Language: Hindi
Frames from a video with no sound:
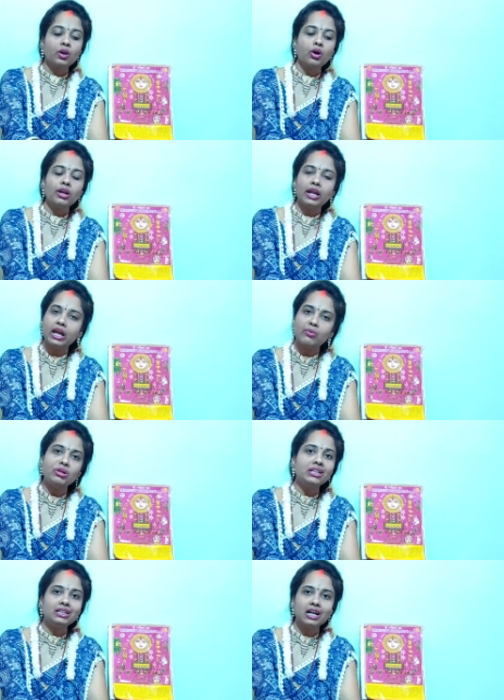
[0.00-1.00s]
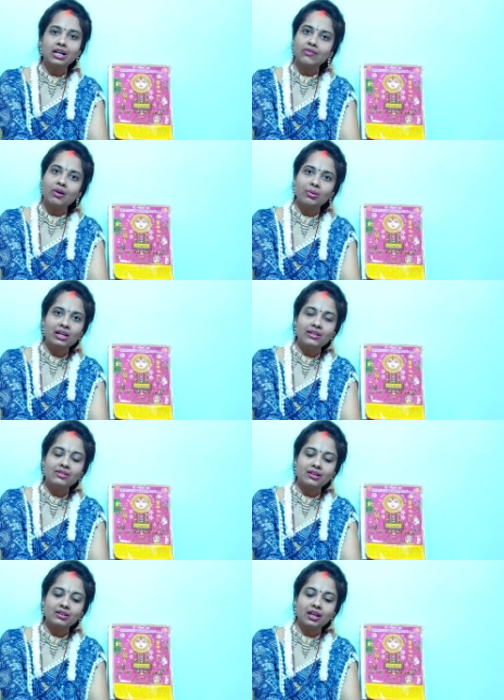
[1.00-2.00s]
और एक मिट्टी का करवा भी ले
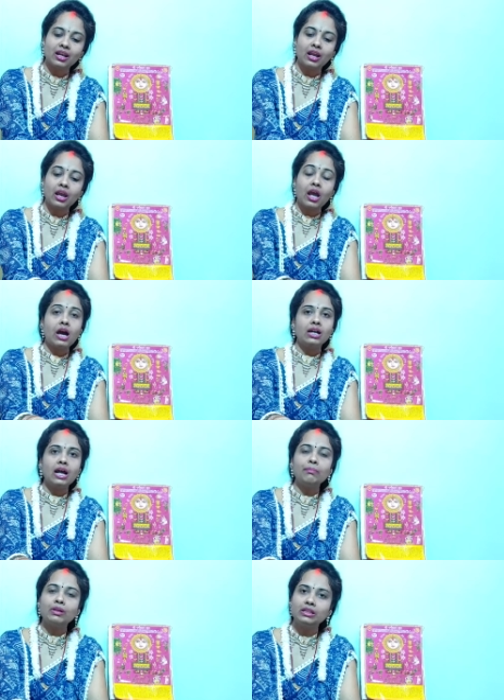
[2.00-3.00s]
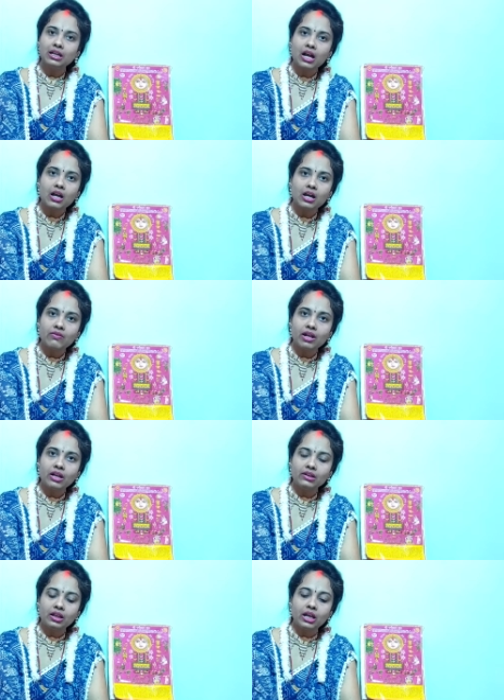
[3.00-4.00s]
सकते हैं अगर आप पीतल का करवा
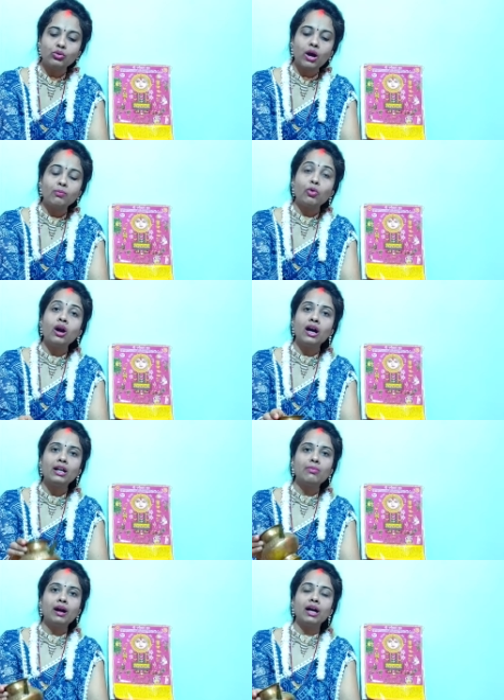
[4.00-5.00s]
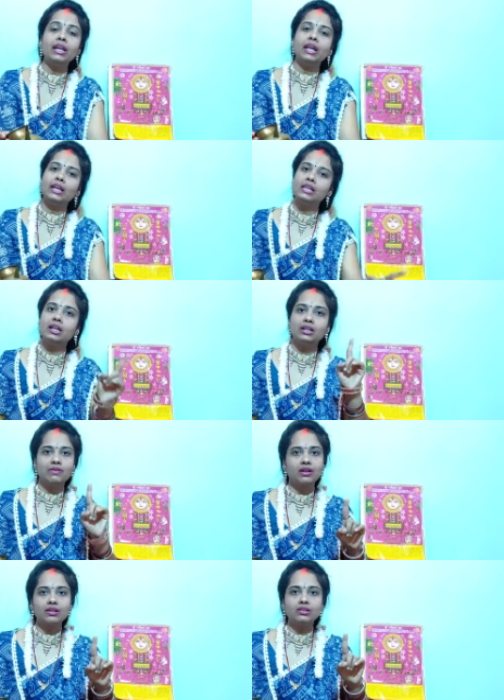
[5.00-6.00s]
लेते हैं तो आपको हर बार एक ही
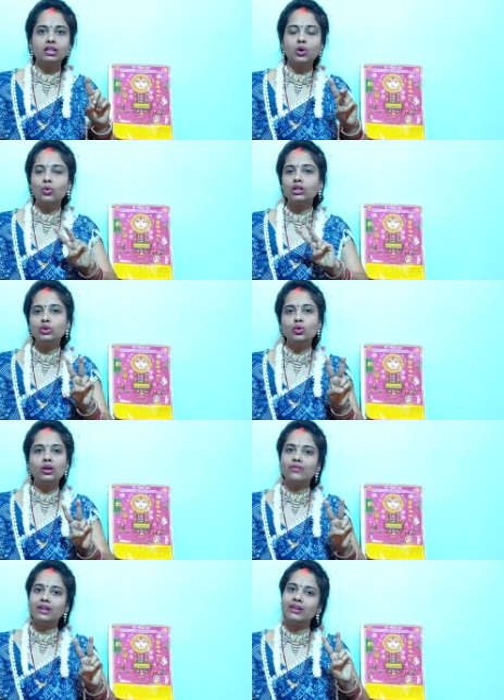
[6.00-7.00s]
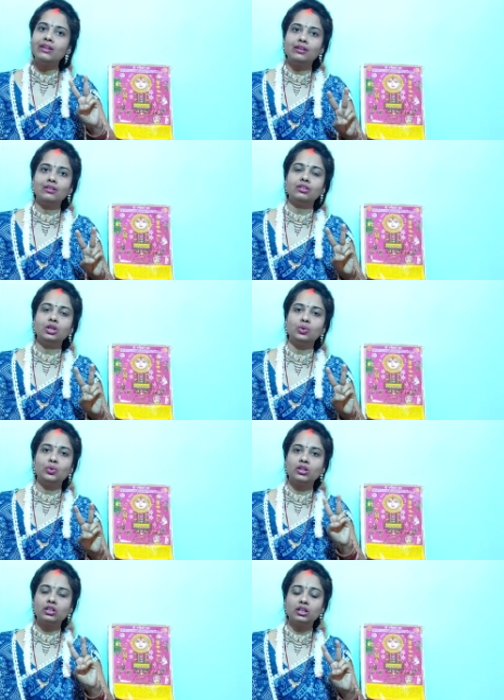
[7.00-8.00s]
करवा खरीदना होगा दो करवे नहीं खरीदने
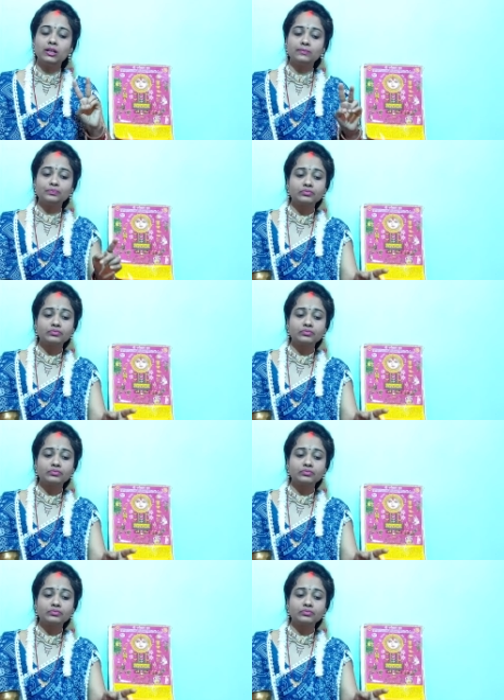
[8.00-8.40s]
होंगे ठीक है ना